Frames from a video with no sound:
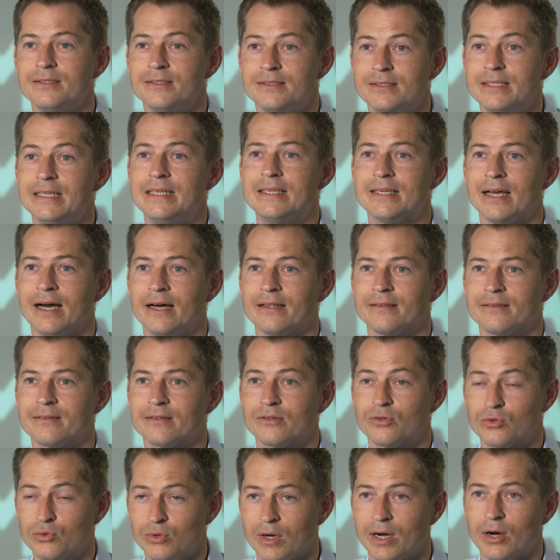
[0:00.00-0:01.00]
Sicher
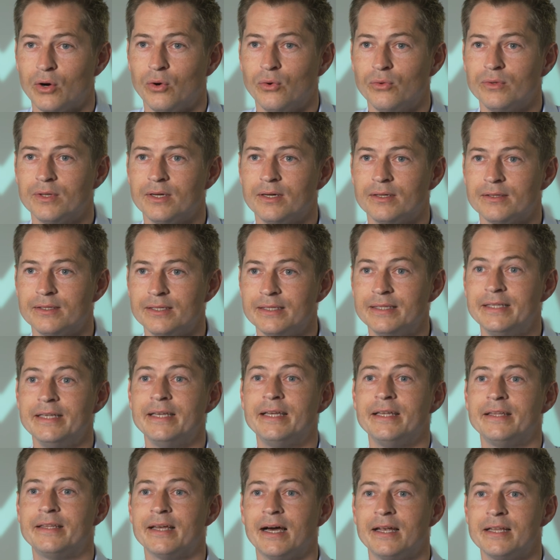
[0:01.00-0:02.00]
hat Corona die
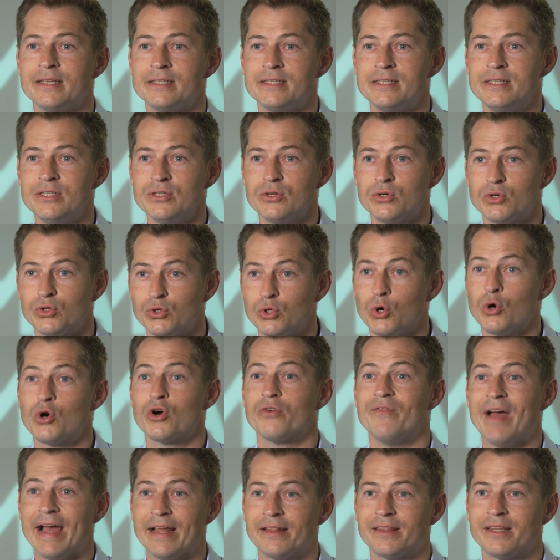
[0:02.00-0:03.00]
Digitalisierung
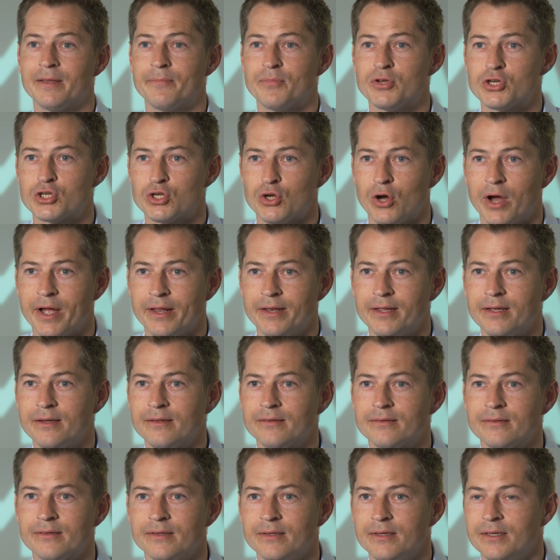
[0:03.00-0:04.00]
noch weiter
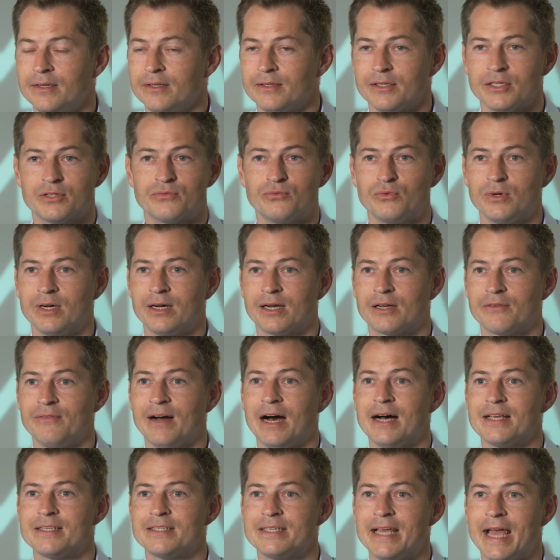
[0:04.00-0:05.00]
beschleunigt. Das war
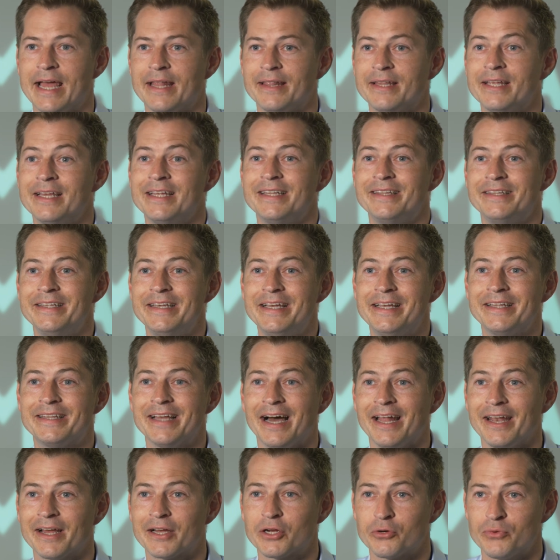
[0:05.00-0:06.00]
quasi ein
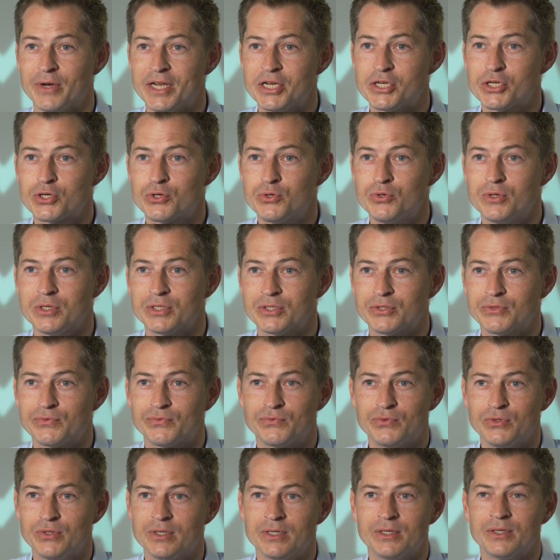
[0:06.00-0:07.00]
digitaler Crashkurs
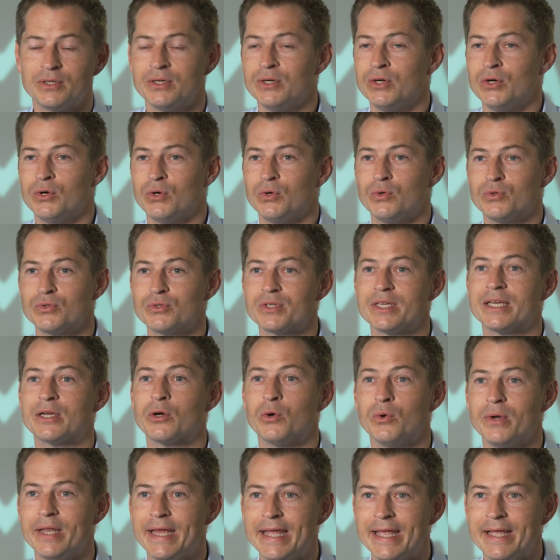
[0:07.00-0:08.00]
für unsere
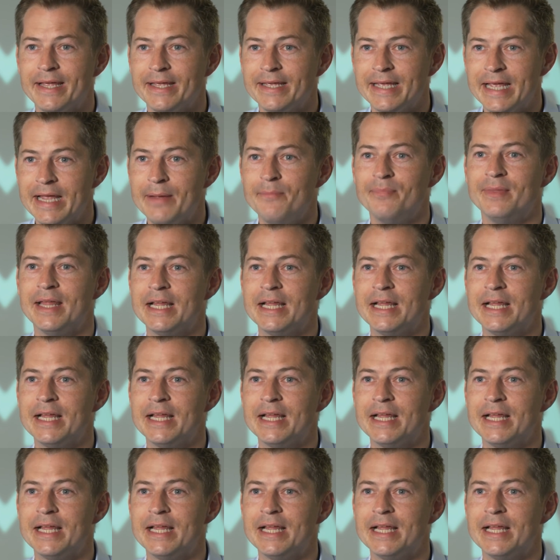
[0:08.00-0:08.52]
Kollegen im